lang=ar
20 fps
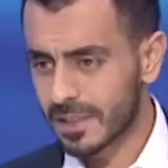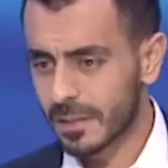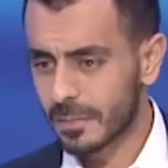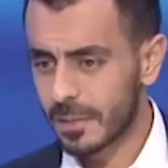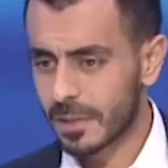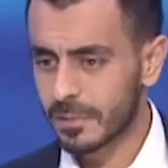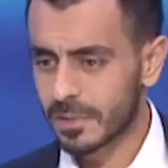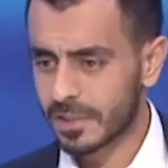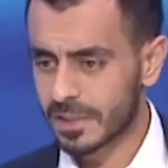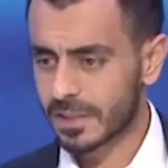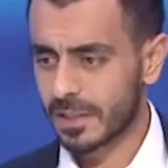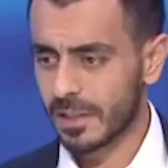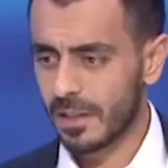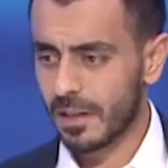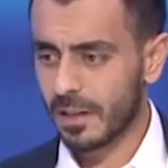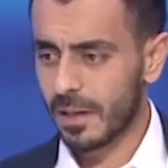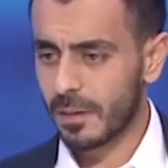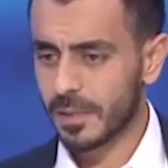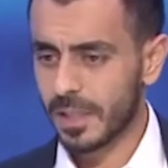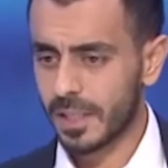كبير من السلع
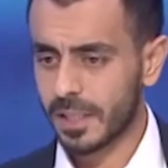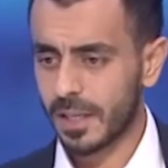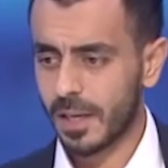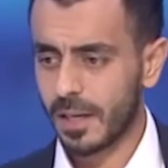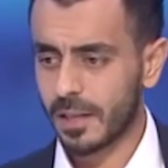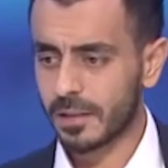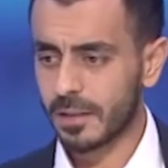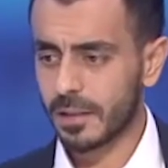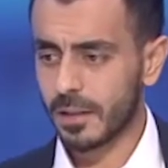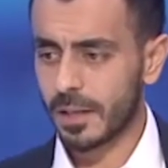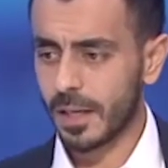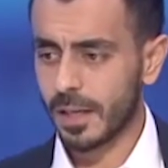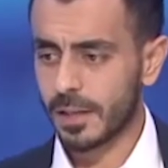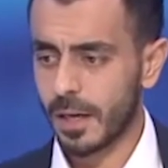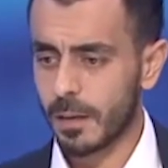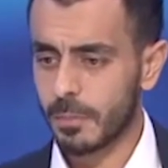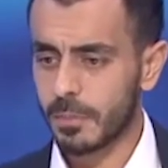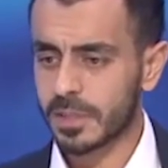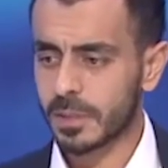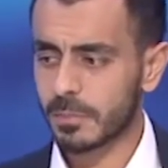اللي عم نحكي عنها يعني
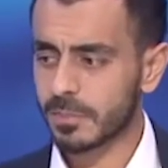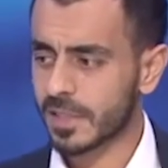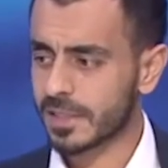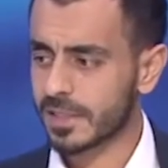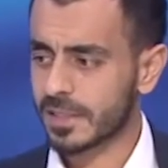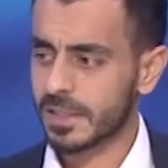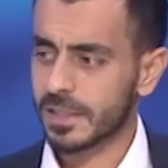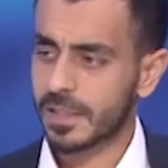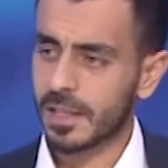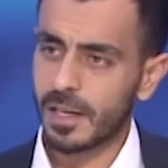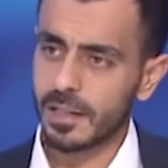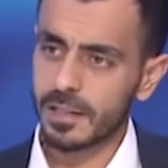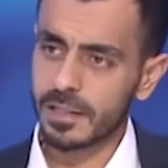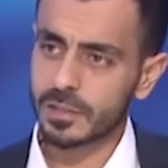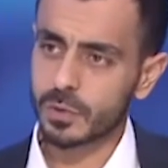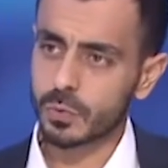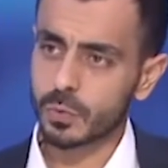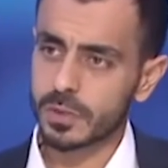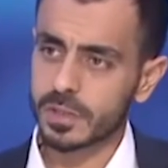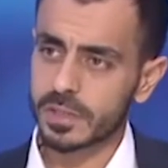عم بيتم تسعيرها على
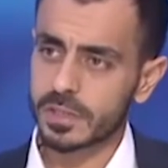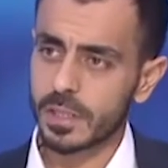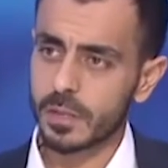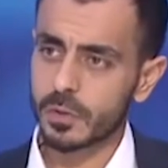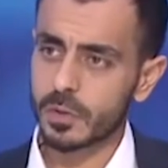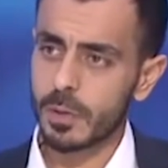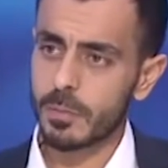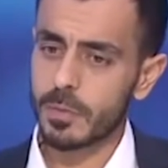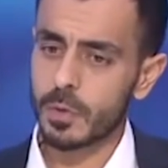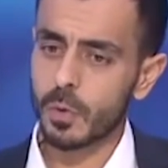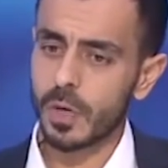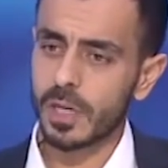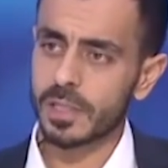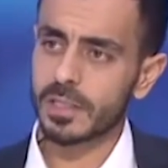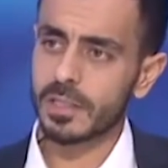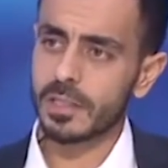السوق السوداء بالوقت